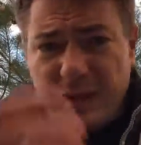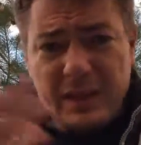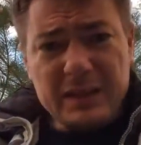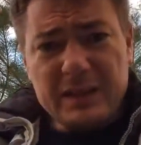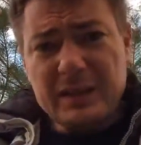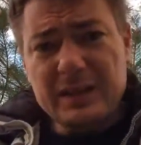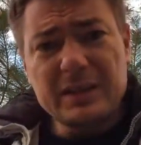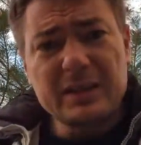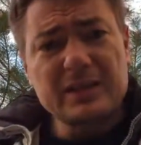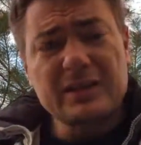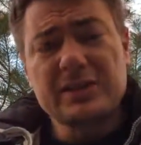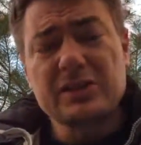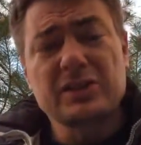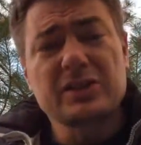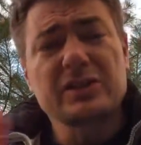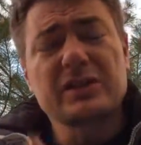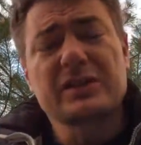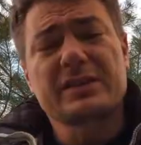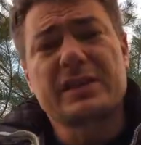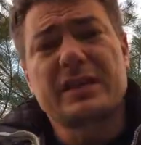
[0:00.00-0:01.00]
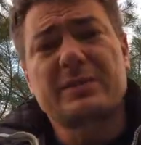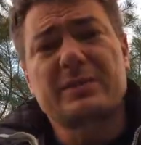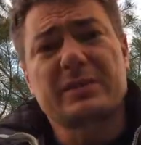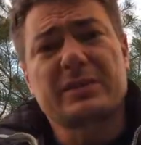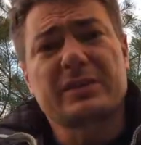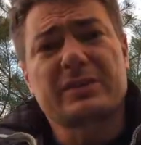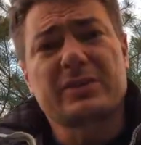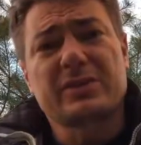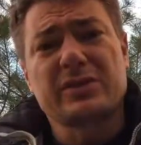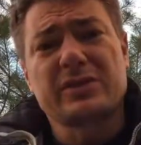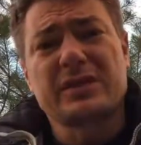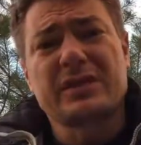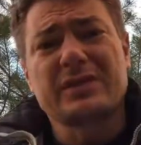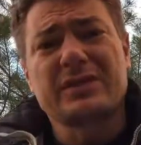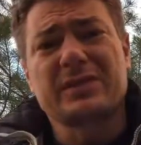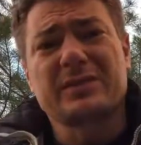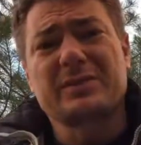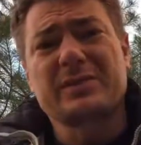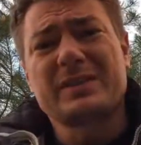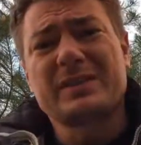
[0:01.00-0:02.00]
и человек сам это все
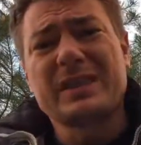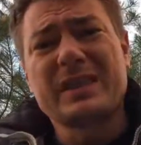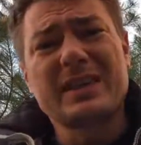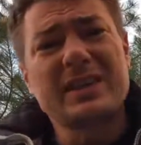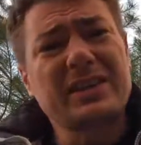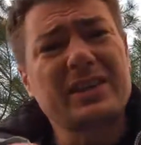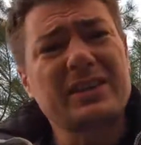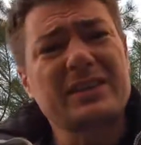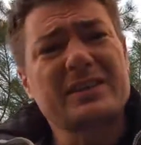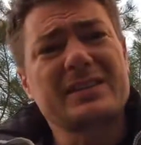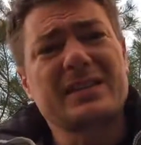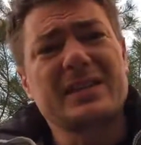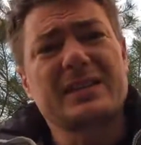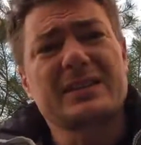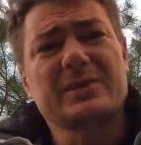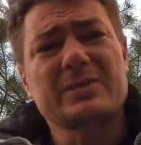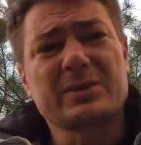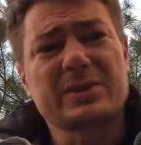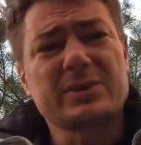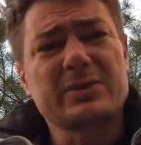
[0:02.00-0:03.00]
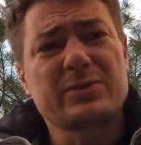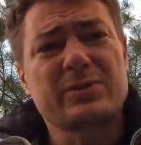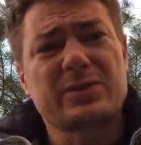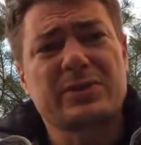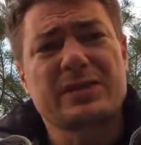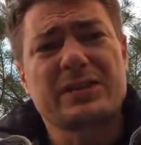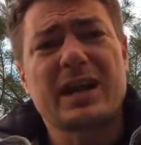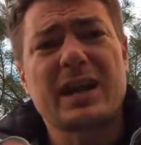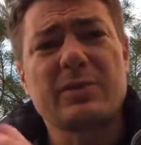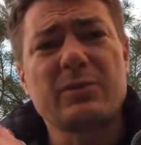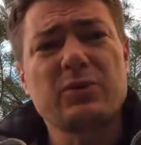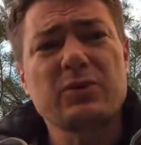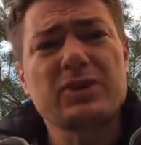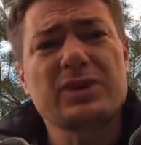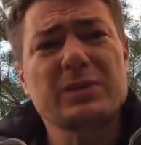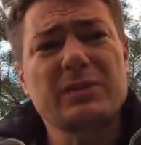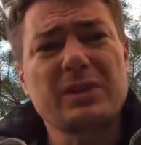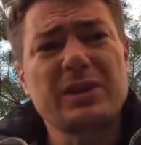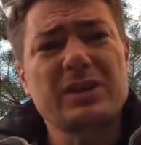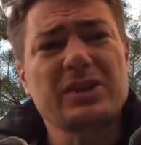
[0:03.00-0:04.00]
сделает, без всяких регистраций, без сложностей, как можно
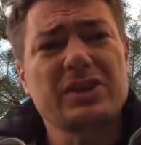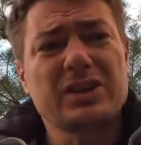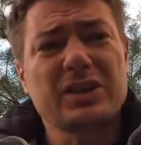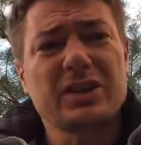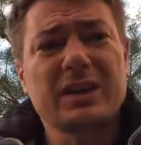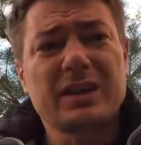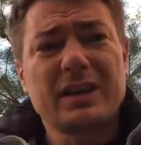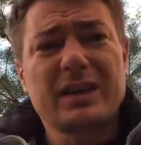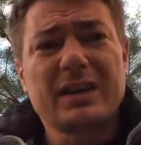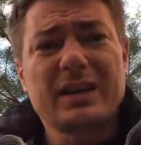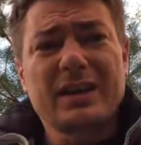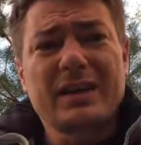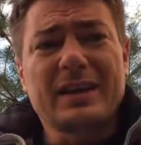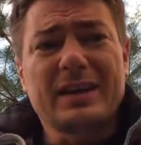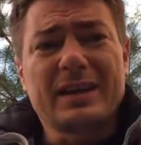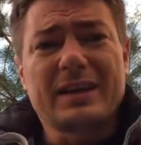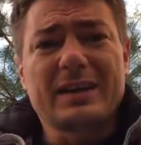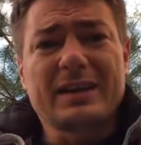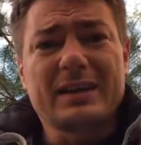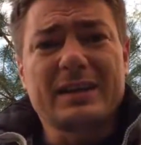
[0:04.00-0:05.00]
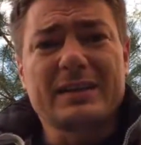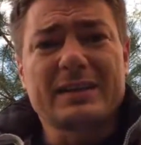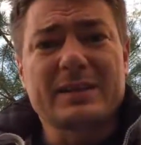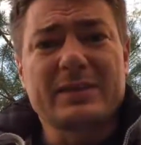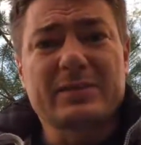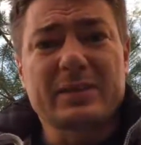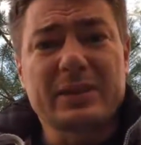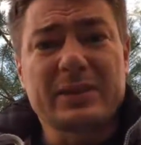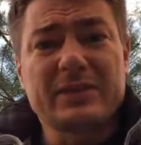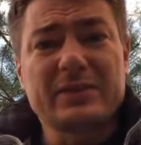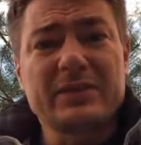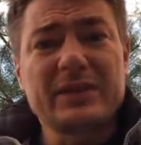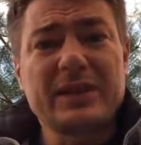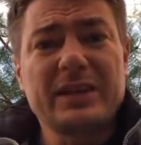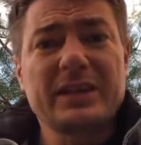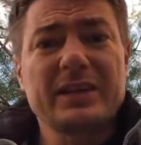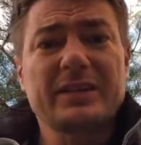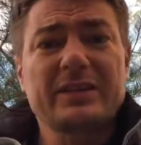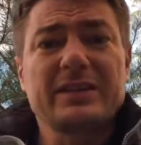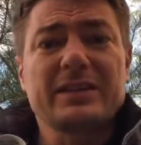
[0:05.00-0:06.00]
меньше а,
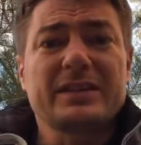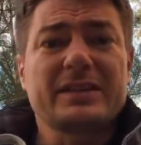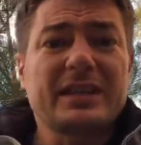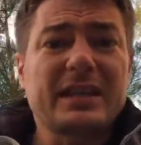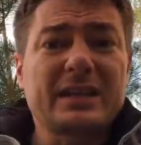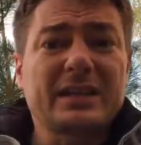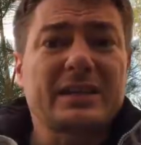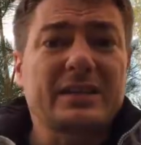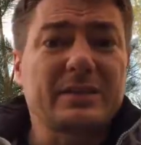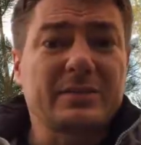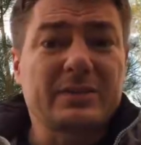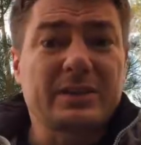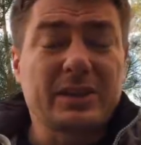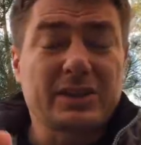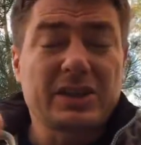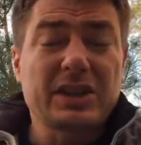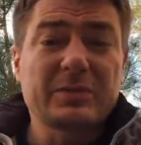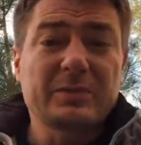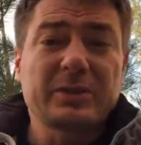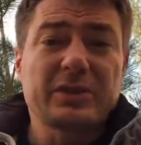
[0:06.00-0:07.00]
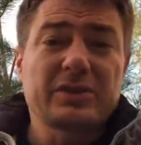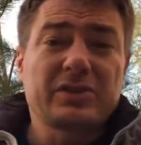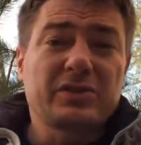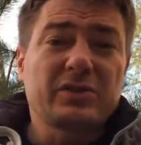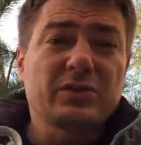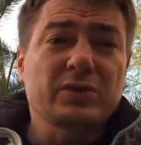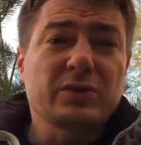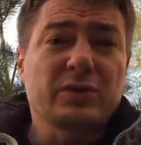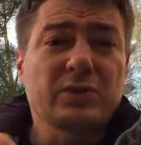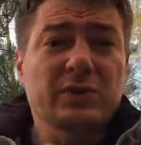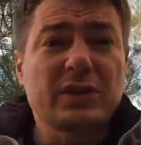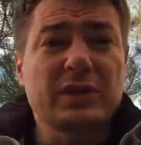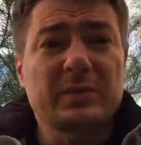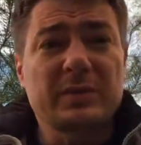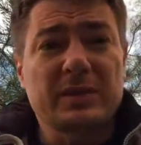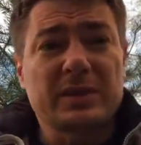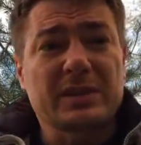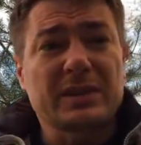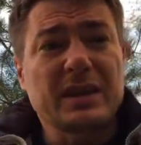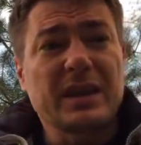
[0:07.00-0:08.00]
сопротивления и начать прежде всего с узких
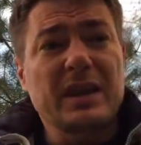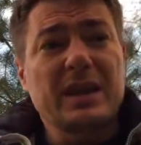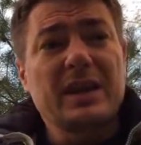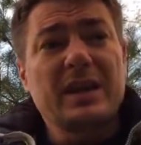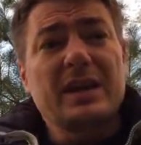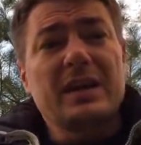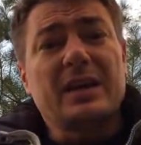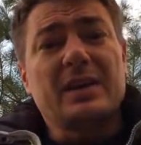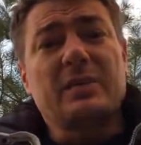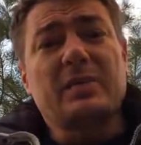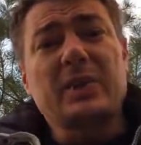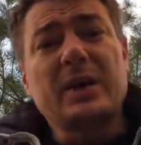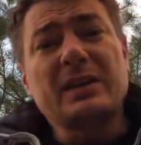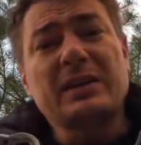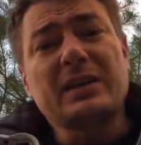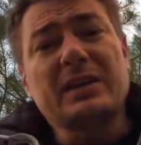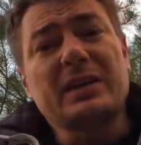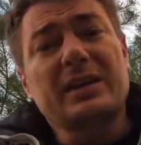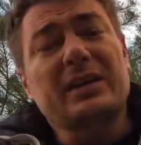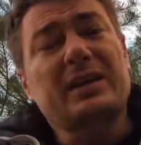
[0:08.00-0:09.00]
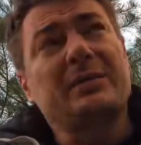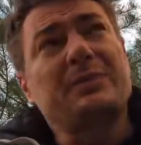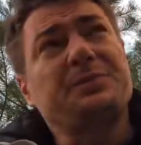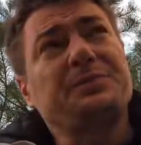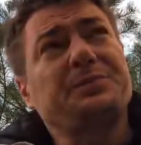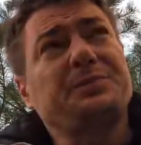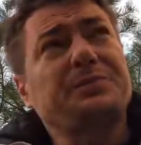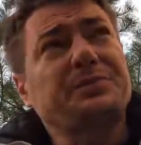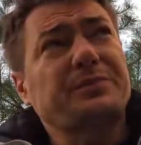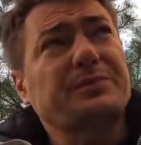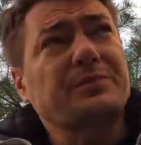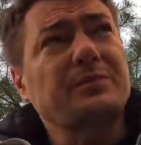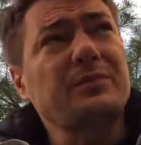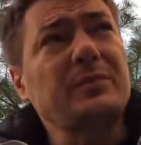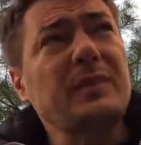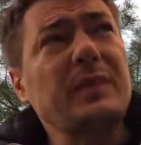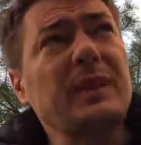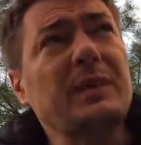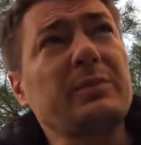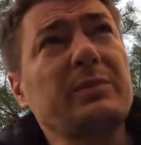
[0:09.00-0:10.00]
мест. И пятое,
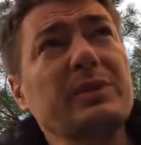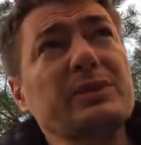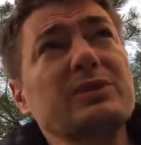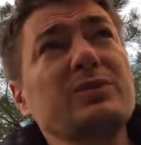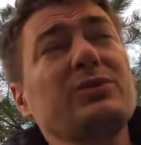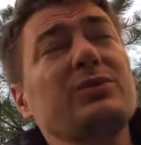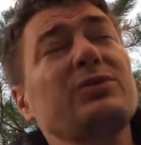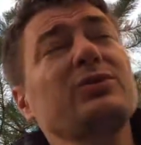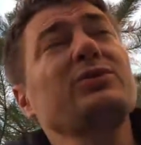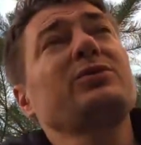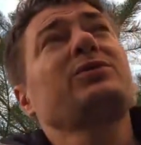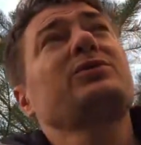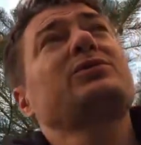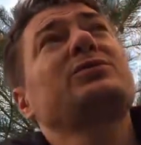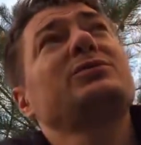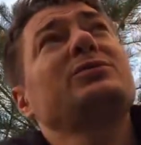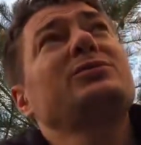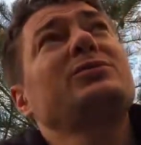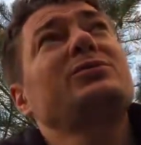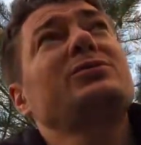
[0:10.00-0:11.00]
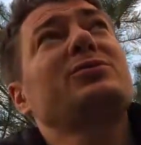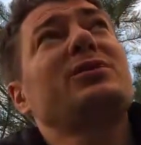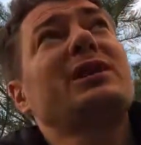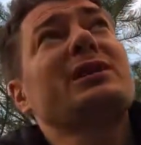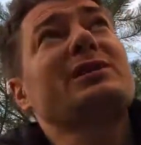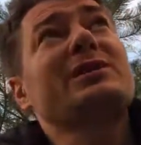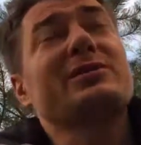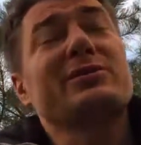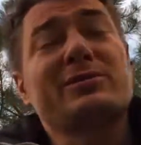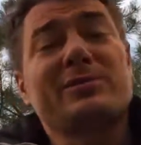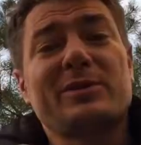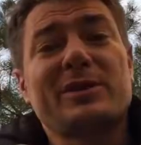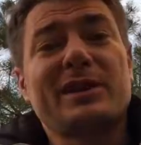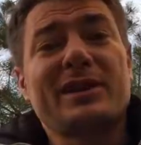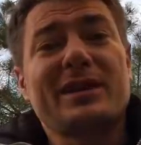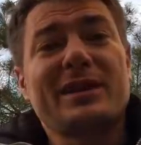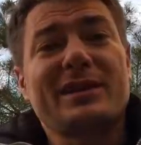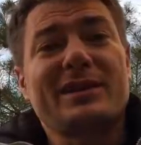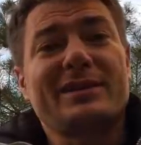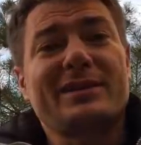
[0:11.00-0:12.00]
поскольку ну, у вас и у
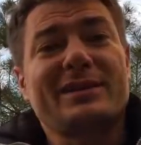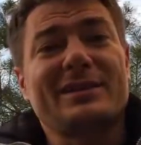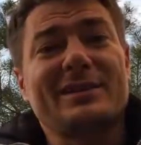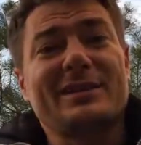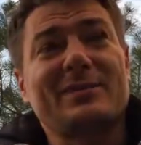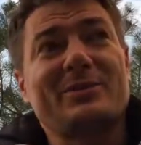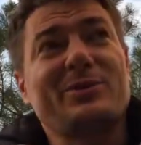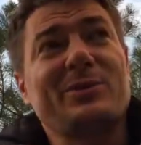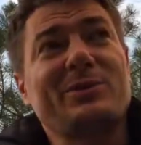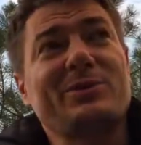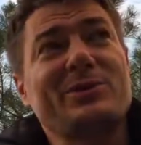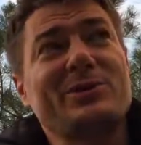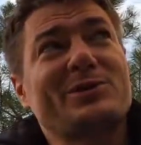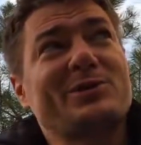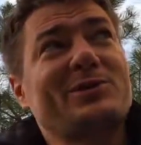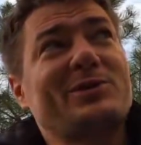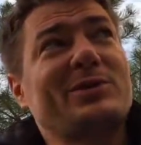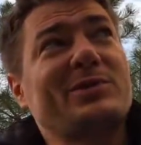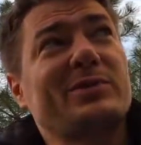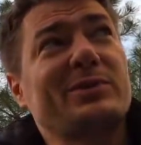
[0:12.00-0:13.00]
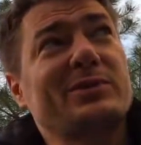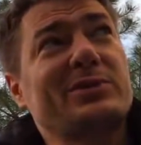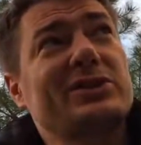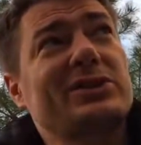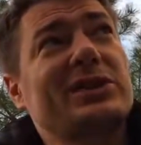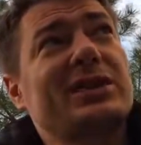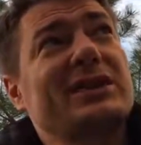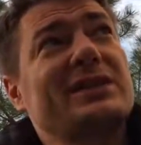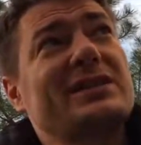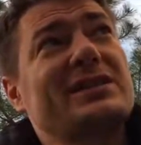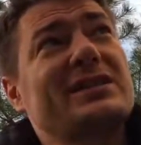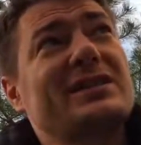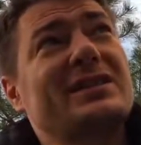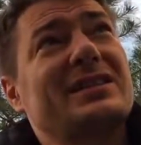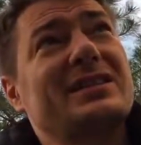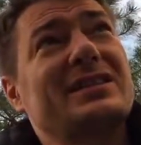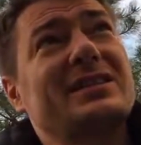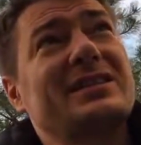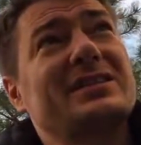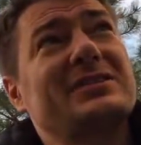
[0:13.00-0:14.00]
меня полностью не
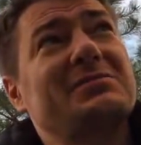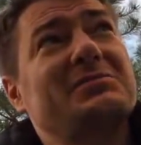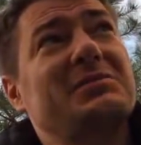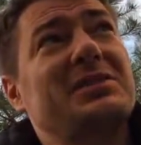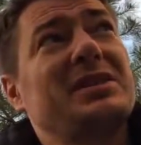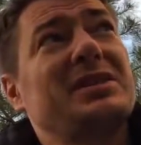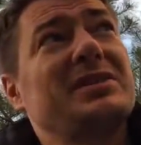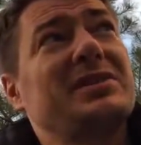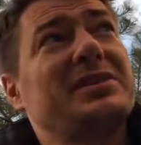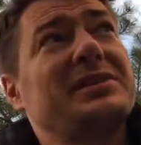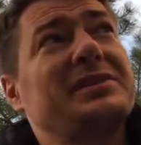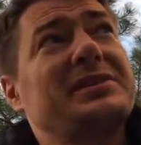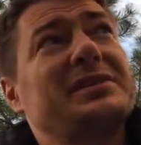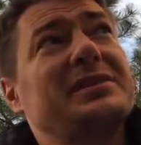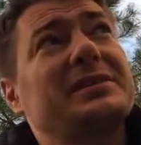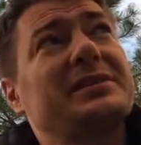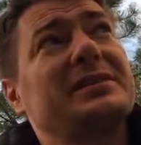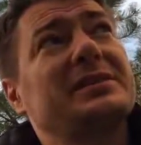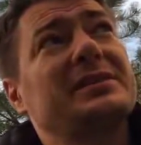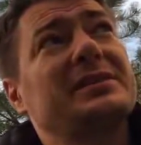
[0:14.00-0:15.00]
получается делать